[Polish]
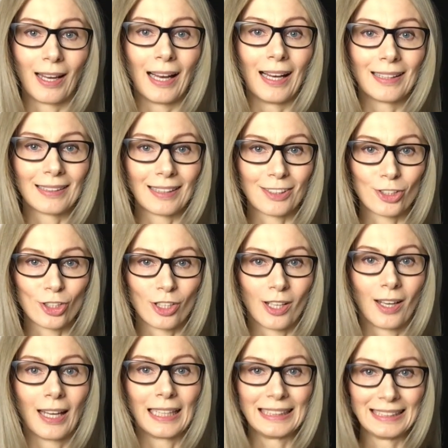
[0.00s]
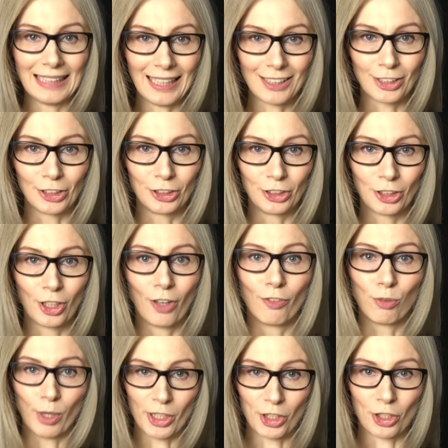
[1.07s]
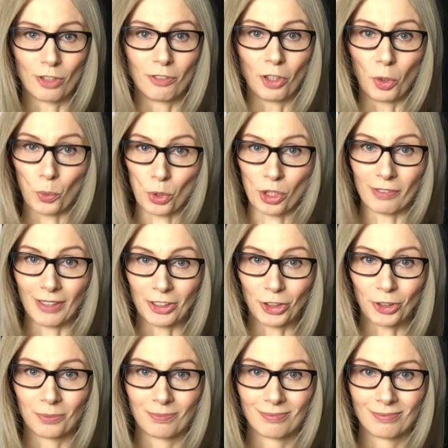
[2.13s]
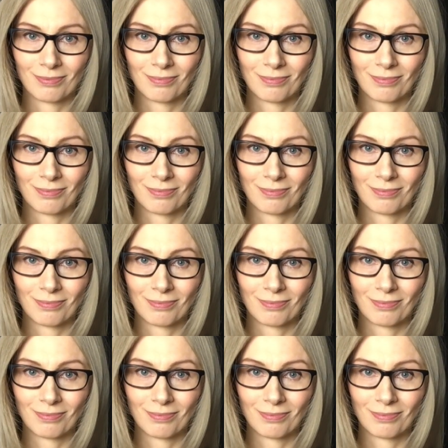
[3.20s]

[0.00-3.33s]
a także jak ich właściwie używać.